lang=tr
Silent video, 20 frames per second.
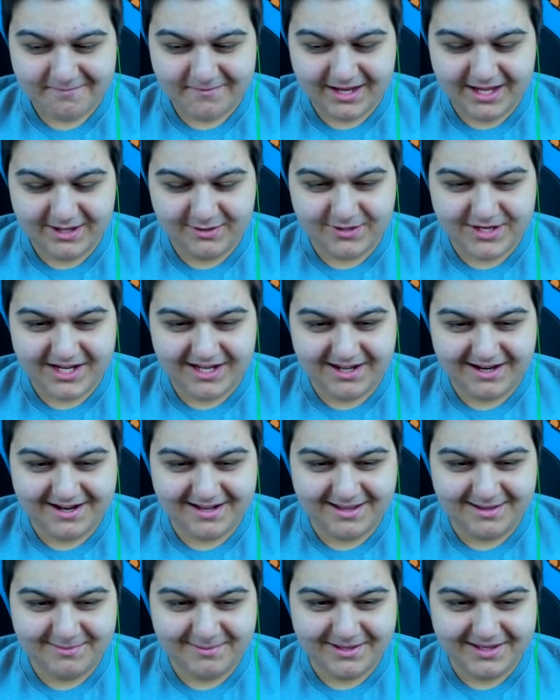Her iki
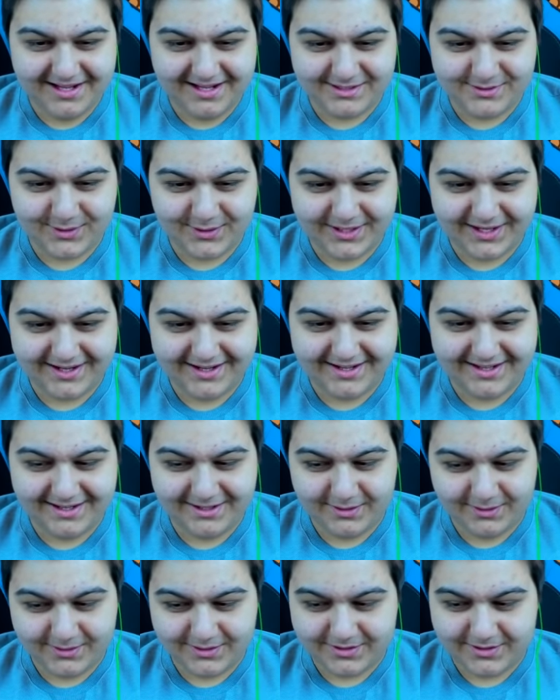dakikada bir yazı dakika
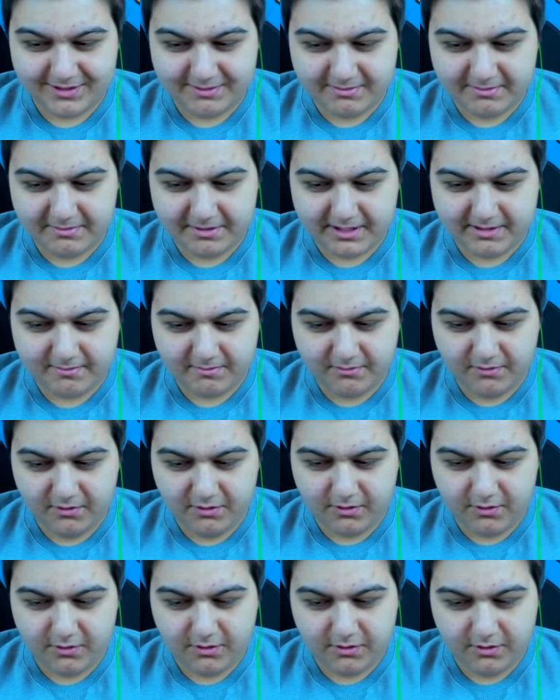alıyoruz. Şimdi bak.
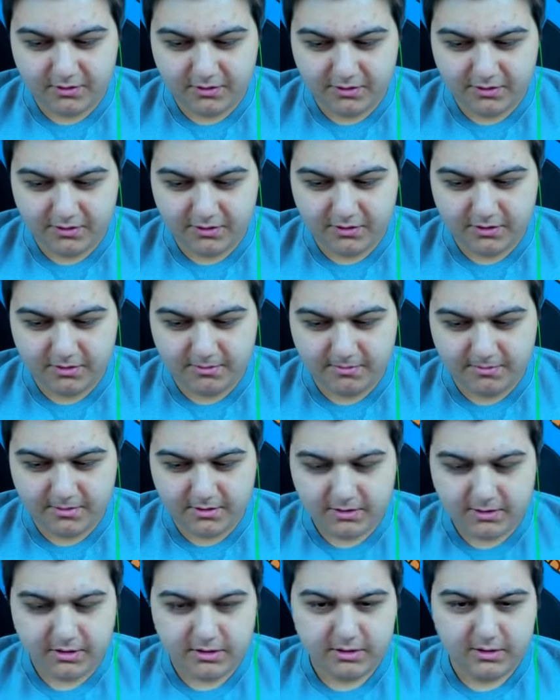Vom.
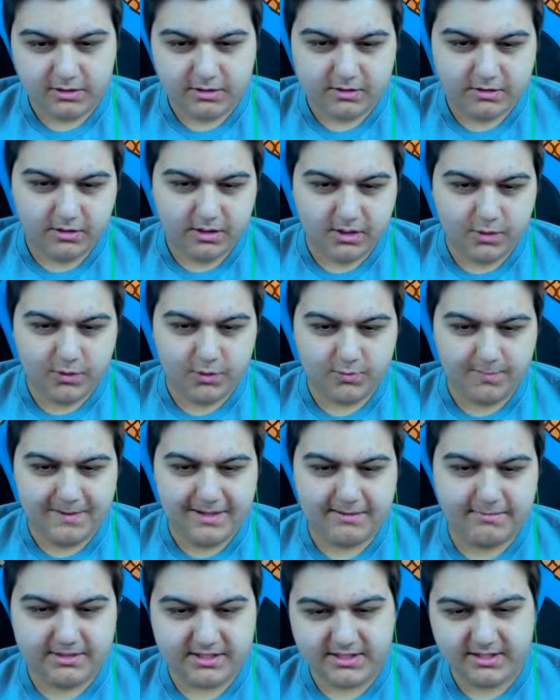Al ok
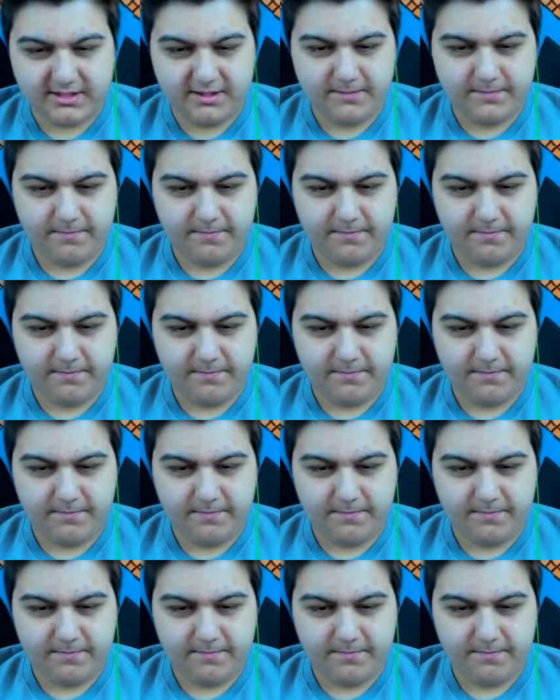mermisi.